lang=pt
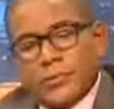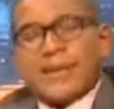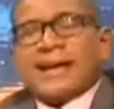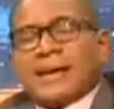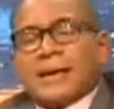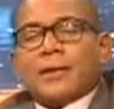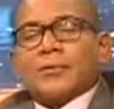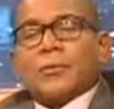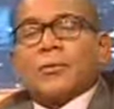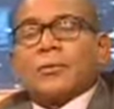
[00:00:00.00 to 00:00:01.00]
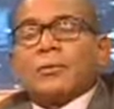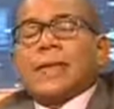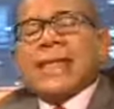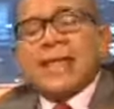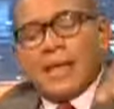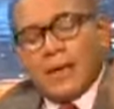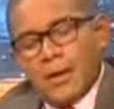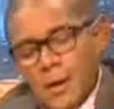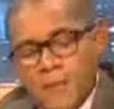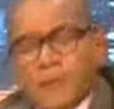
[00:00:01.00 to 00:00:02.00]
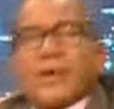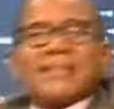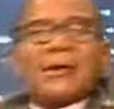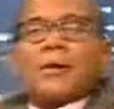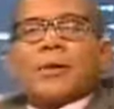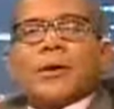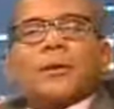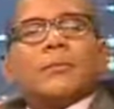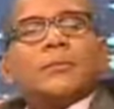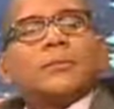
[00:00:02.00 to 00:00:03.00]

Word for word: do Nagrelha Sol, eu vou cantar com ele.